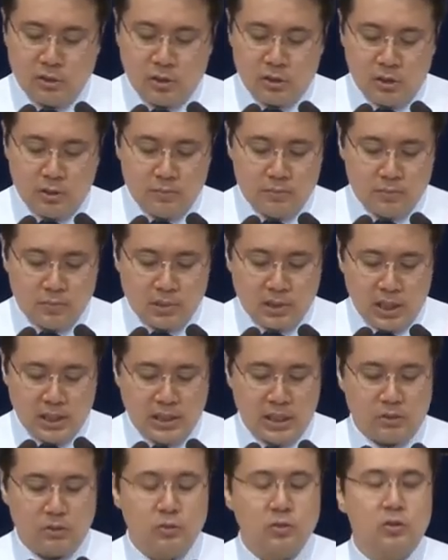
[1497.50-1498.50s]

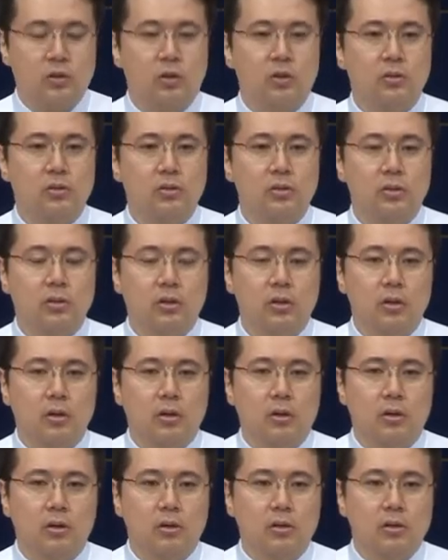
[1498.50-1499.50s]
エセルナムこの
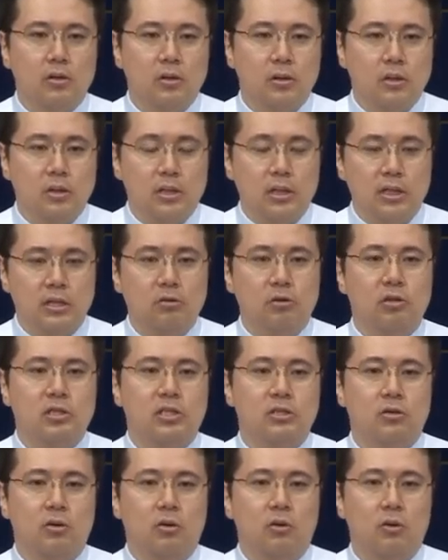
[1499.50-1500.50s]
魚流の木のように
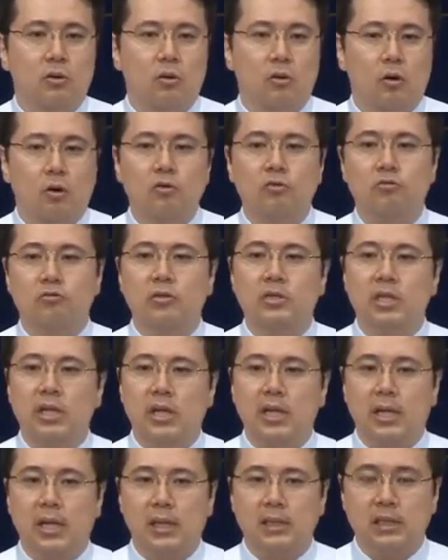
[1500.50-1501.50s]
子
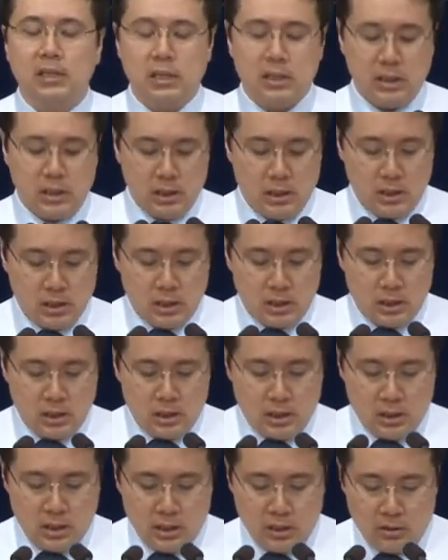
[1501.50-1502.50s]
孫万代この
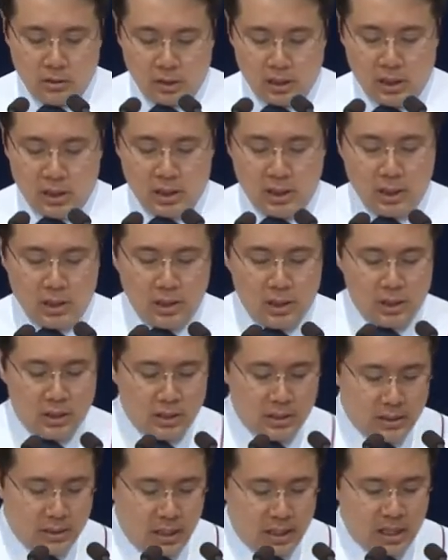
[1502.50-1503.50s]
実りが
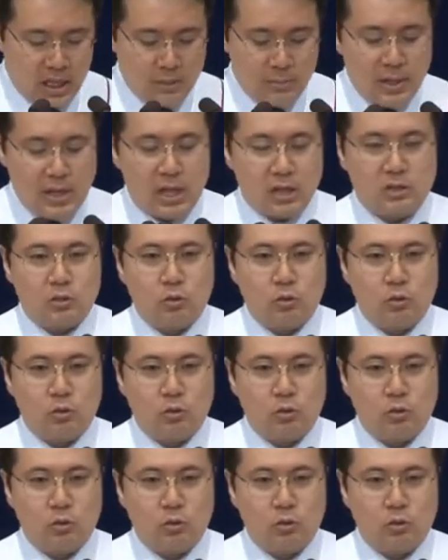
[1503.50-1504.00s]
続くわ